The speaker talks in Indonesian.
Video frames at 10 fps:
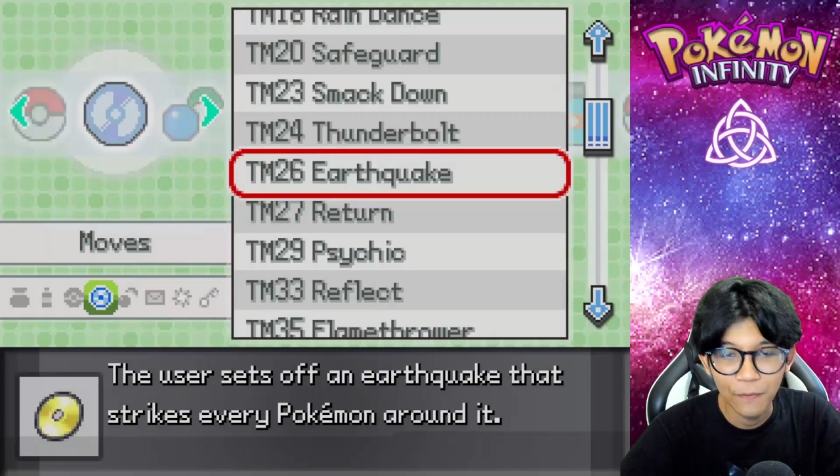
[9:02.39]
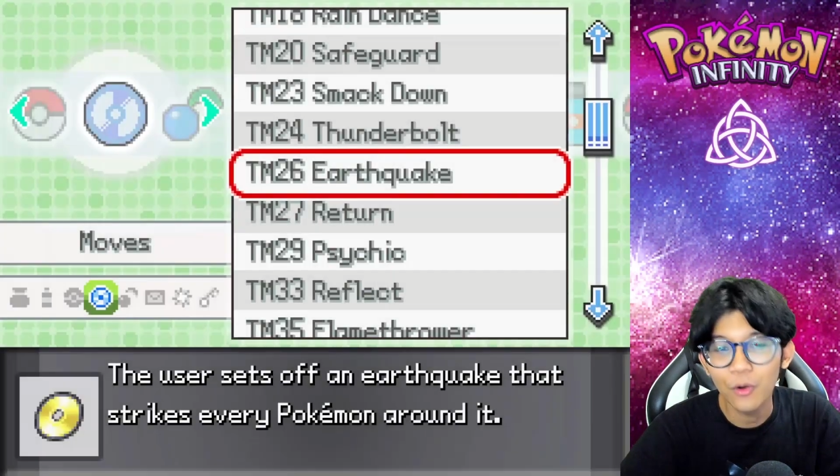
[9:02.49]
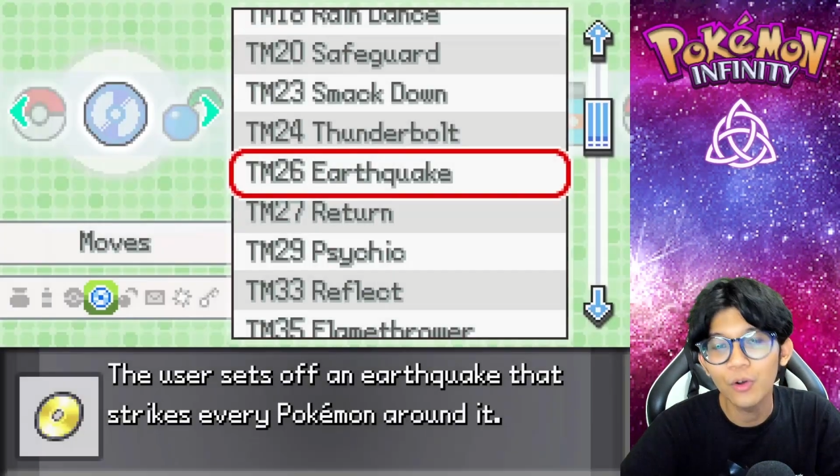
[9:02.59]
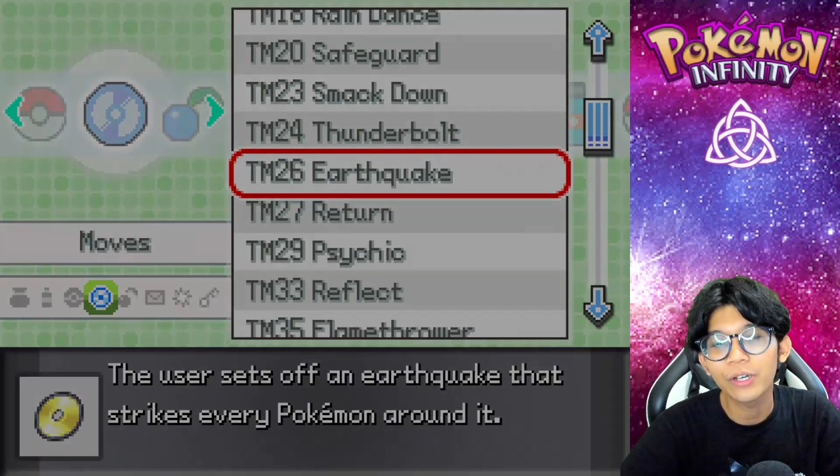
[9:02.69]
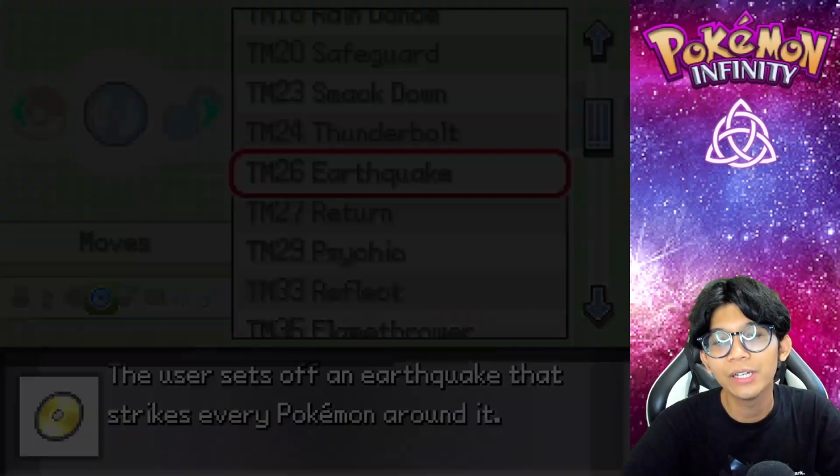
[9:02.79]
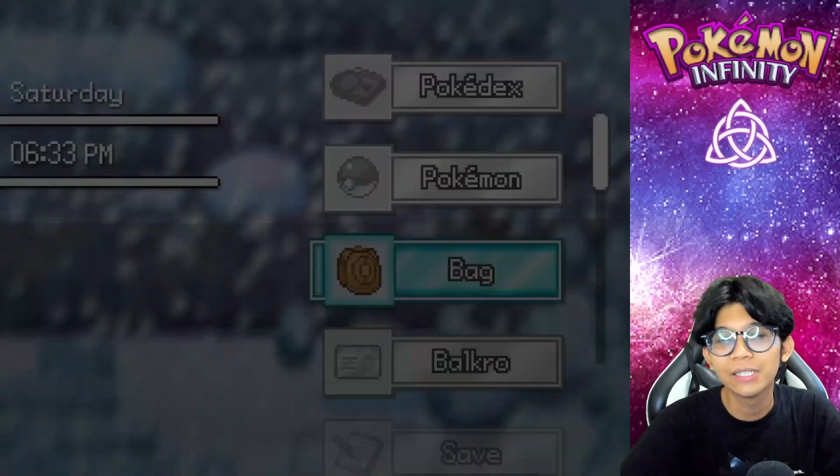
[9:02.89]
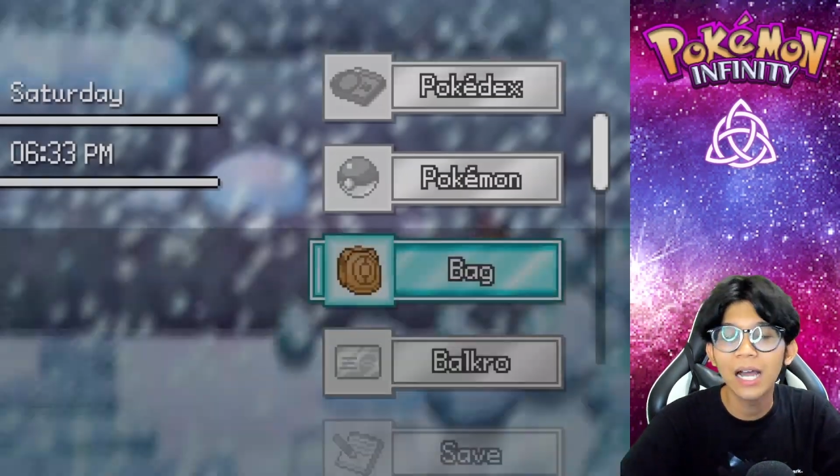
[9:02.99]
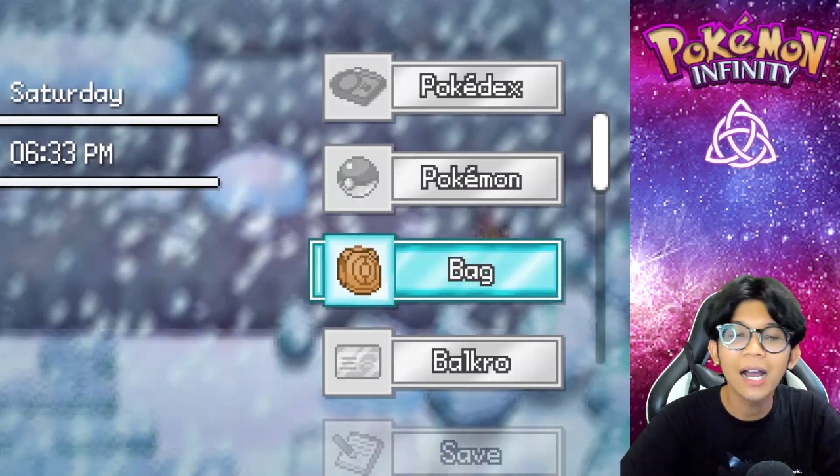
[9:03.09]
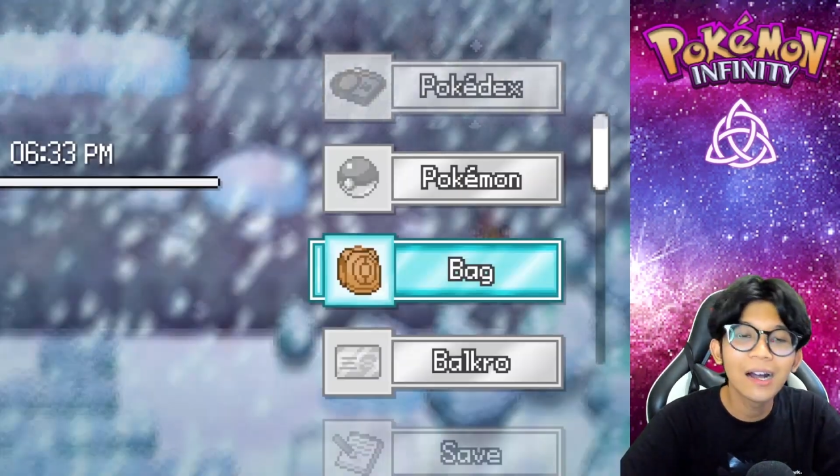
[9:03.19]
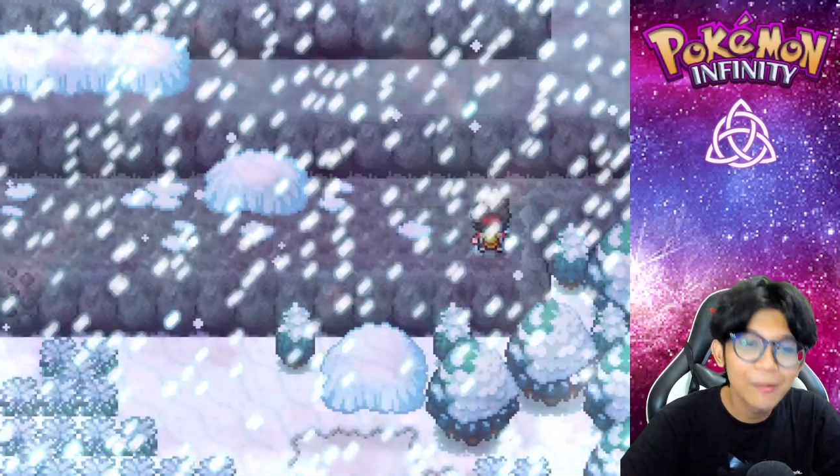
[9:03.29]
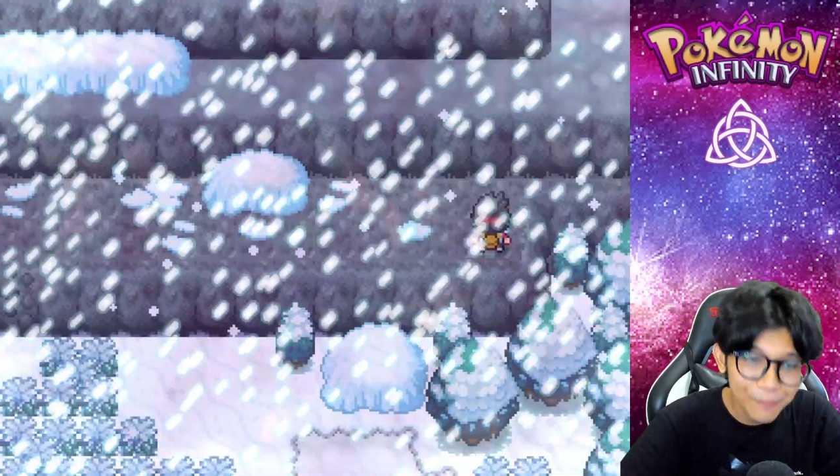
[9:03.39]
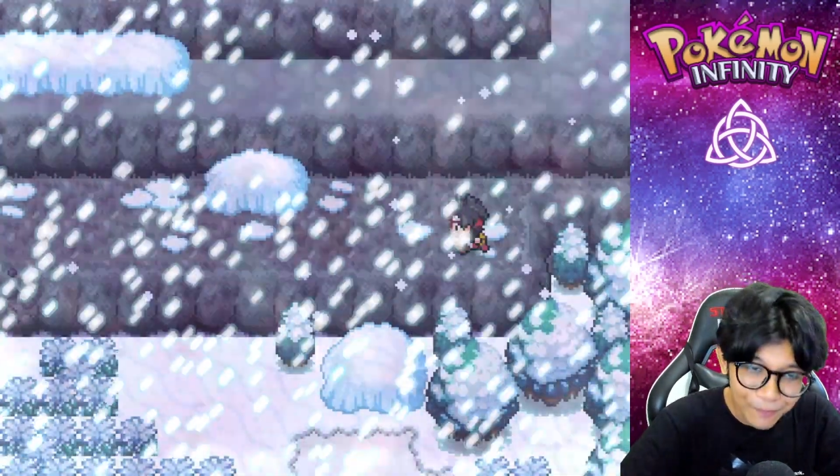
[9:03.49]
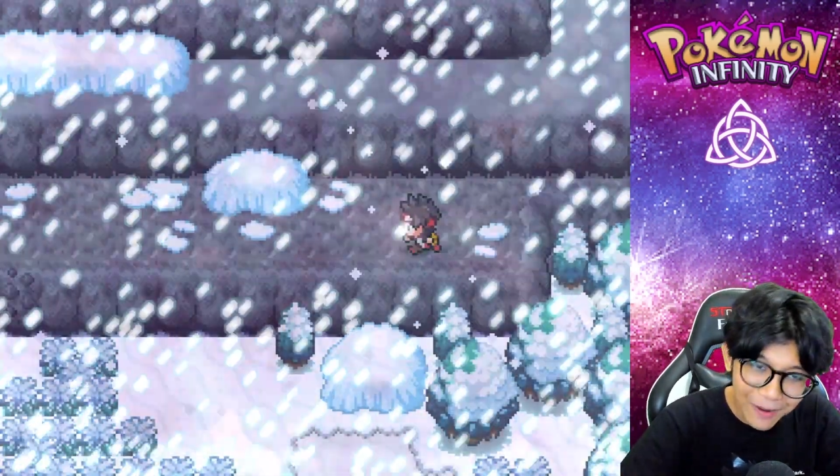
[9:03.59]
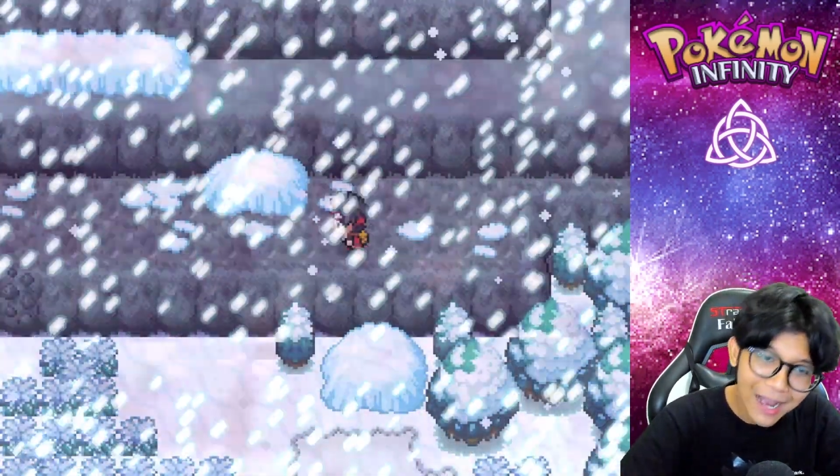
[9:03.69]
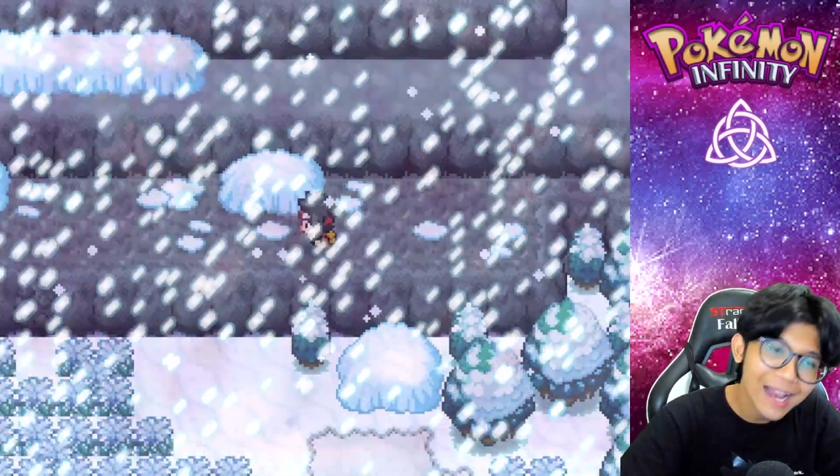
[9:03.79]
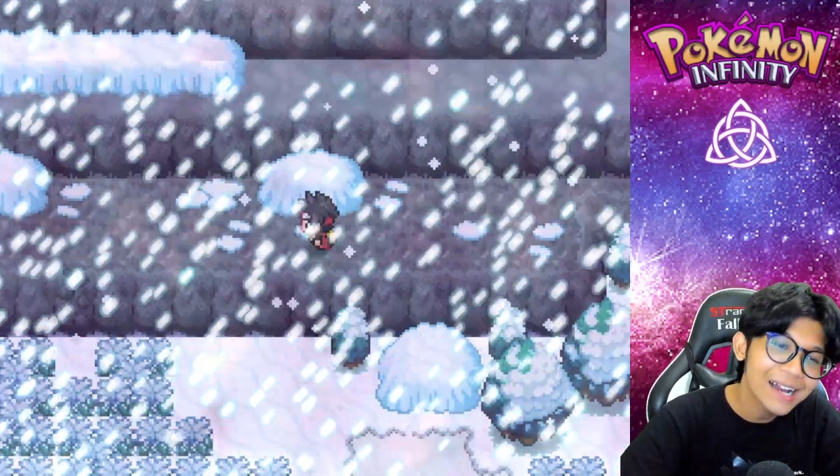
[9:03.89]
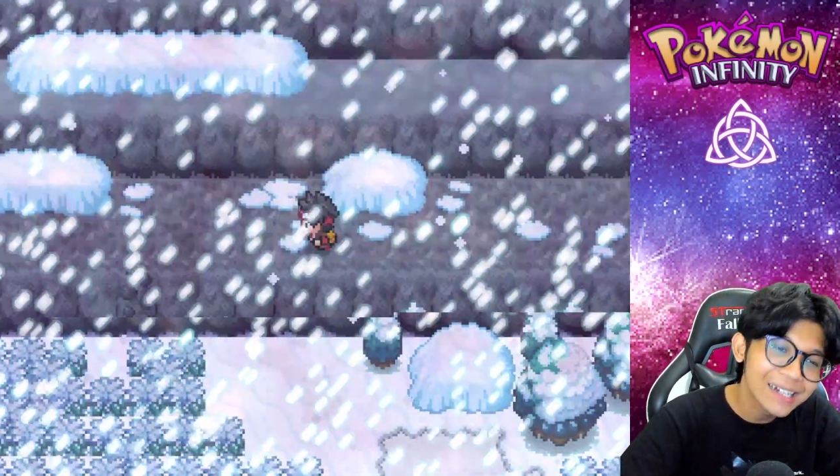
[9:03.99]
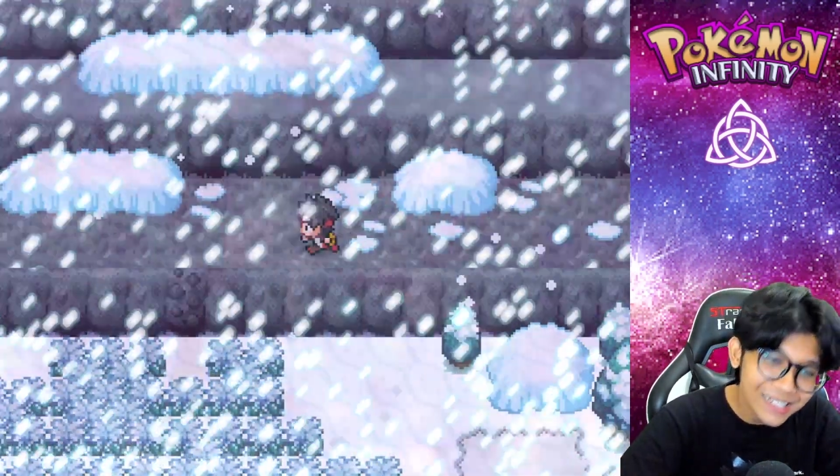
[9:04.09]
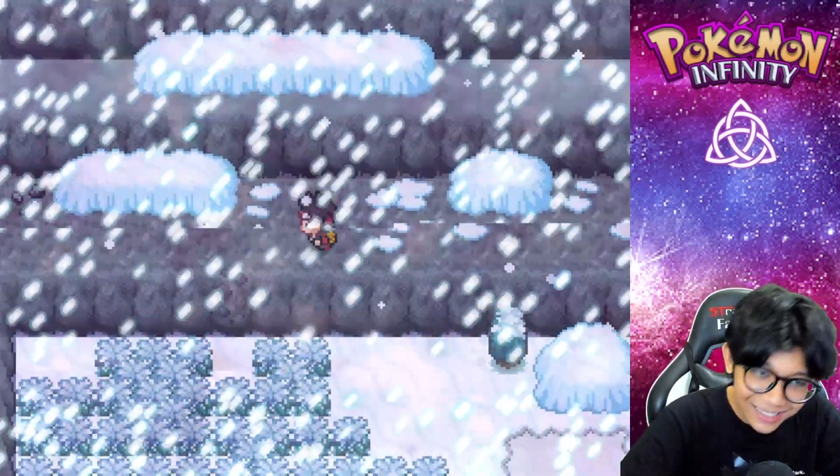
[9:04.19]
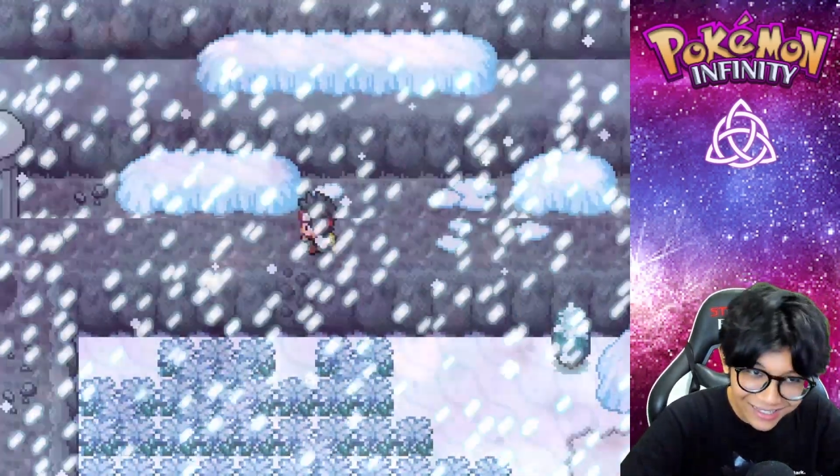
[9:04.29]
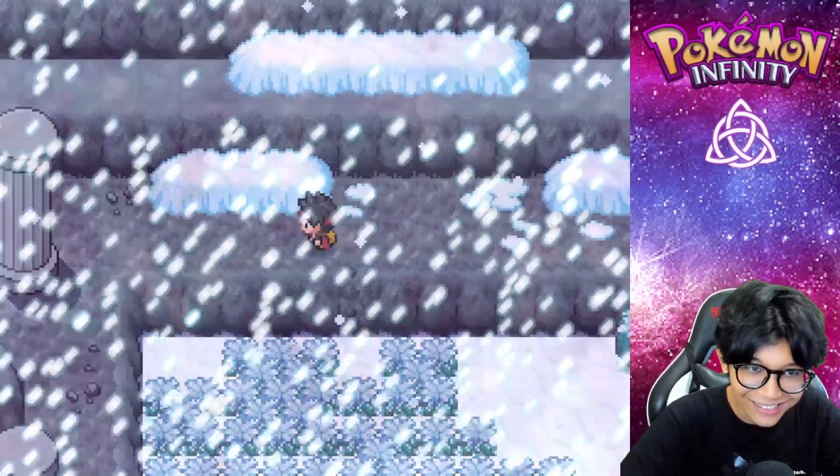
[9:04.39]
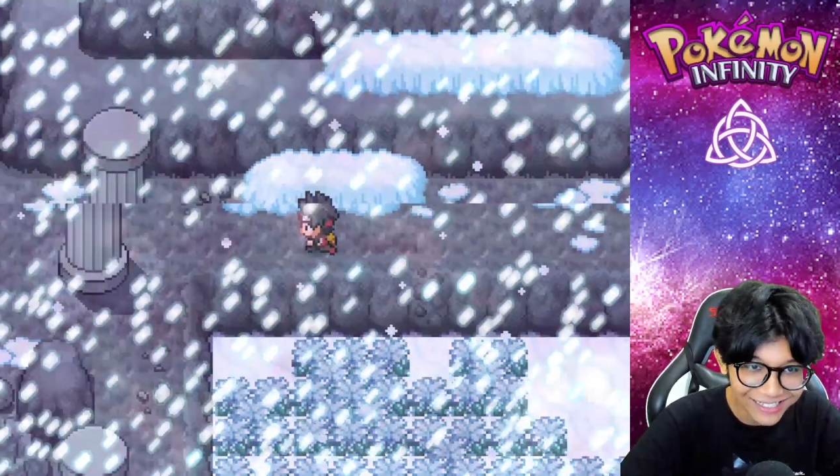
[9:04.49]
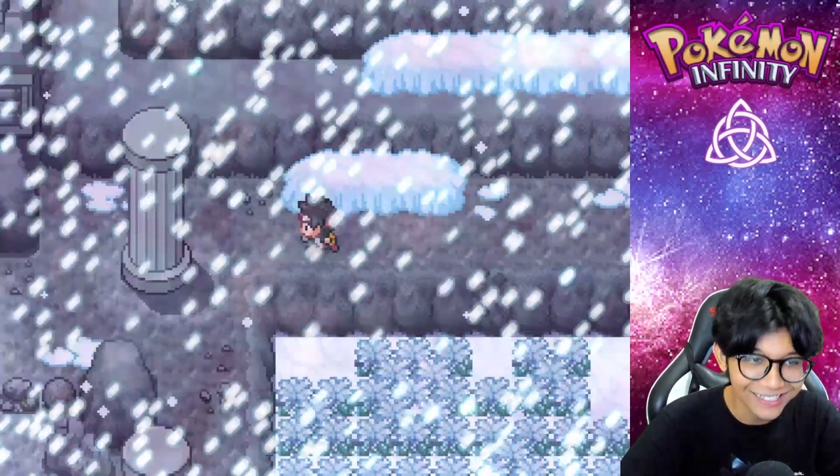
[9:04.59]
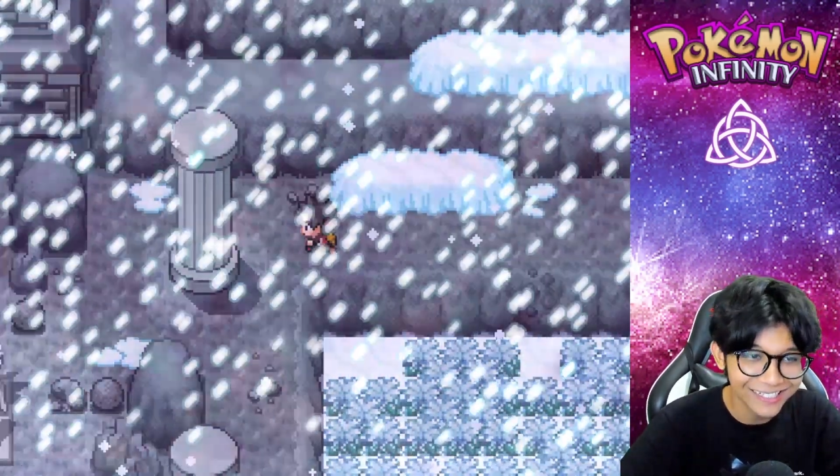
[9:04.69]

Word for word: Oke, cakep banget ya.